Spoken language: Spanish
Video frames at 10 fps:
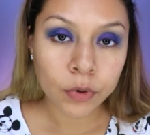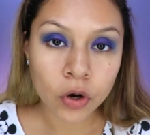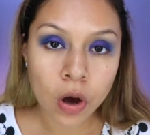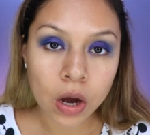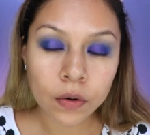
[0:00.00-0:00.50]

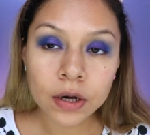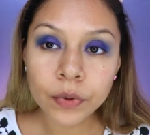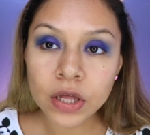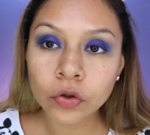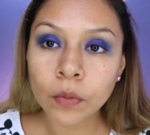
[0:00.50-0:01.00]
Bueno, ahora
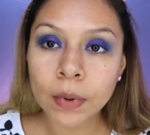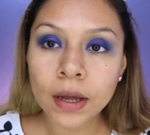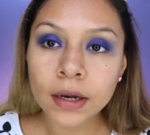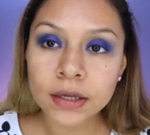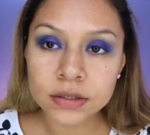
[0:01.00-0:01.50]
voy a
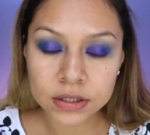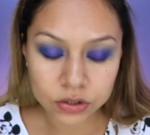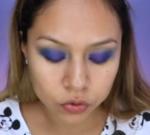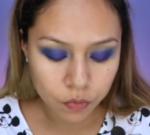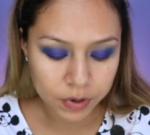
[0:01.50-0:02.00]
tomar esta
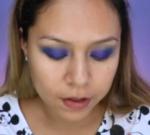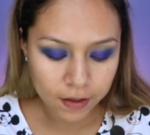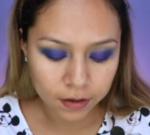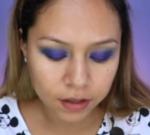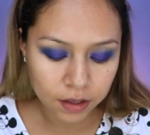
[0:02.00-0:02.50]
sombra
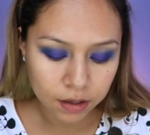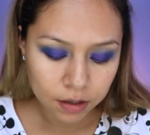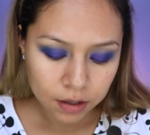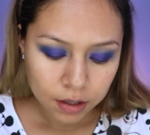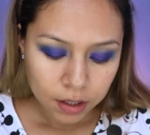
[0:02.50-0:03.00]
de aquí
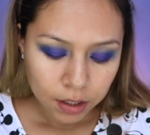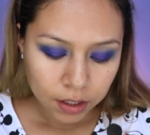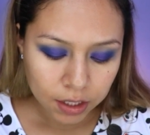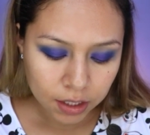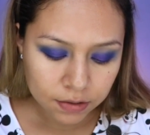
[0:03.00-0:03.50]

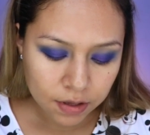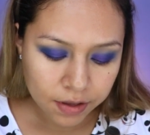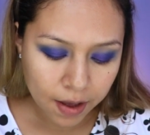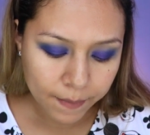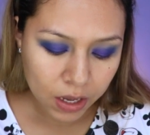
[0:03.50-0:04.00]
que
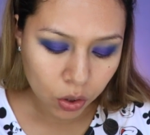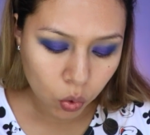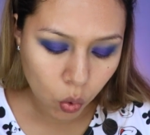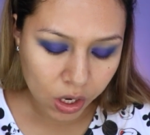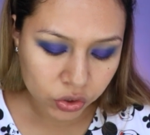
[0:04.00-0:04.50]
se llama
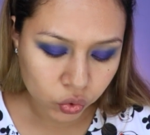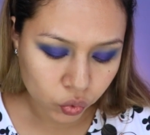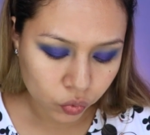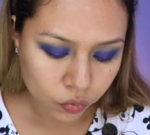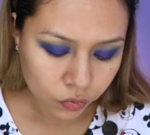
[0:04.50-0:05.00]

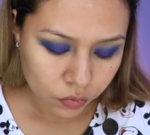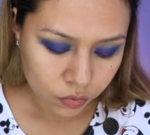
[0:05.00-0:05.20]
Cocatú.